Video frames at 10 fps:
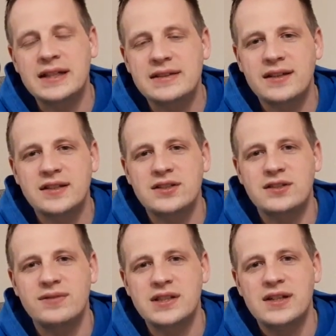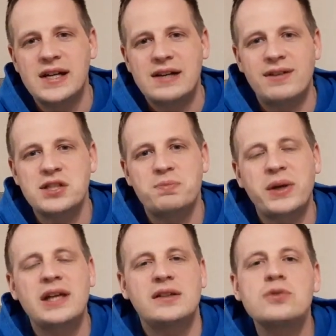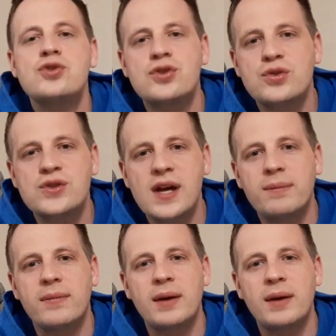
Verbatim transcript: als Christen, was, was bringt uns zusammen.